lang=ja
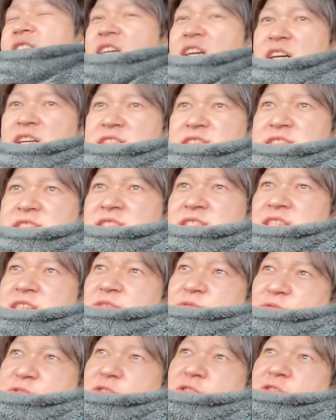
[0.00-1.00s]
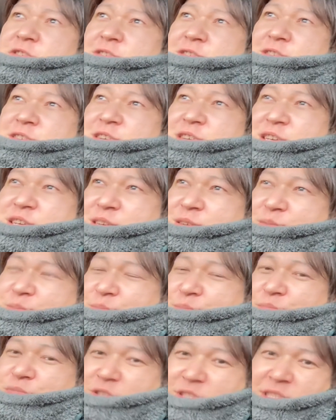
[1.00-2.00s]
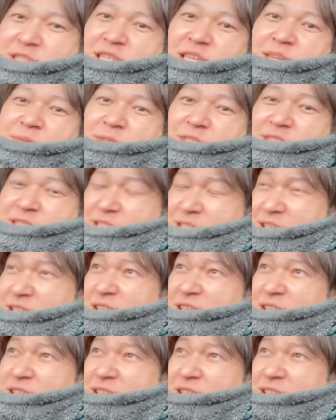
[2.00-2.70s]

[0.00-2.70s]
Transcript: 間指定をブッチされまして、